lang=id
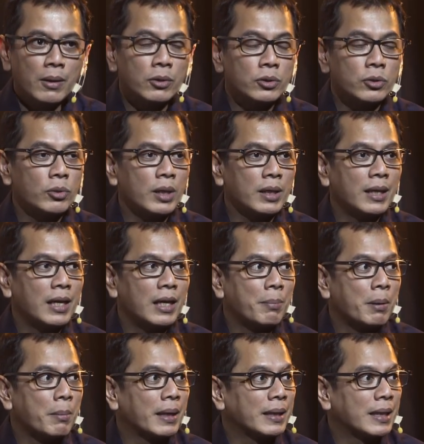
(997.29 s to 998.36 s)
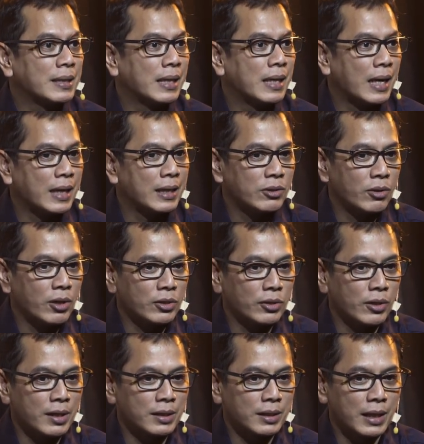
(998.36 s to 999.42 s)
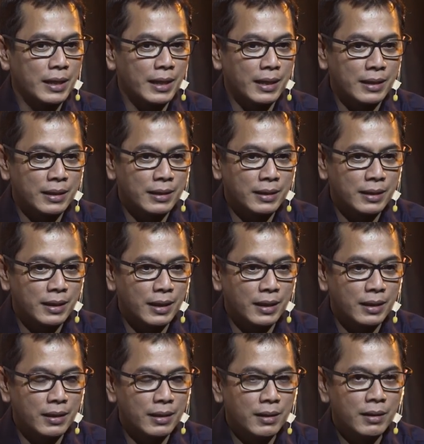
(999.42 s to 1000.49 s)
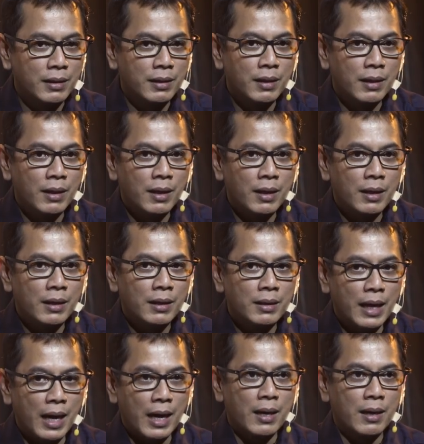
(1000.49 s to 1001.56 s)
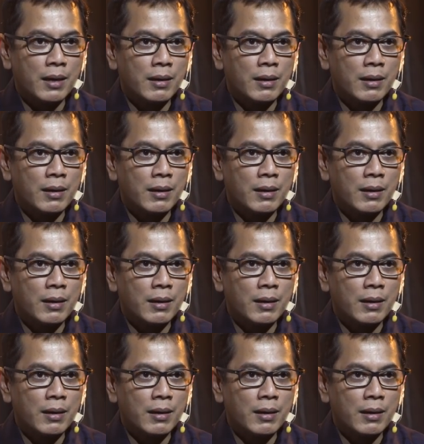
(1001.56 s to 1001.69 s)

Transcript: sudah tidak ada perbatasan lagi saudara-saudara sekalian ya. Nah,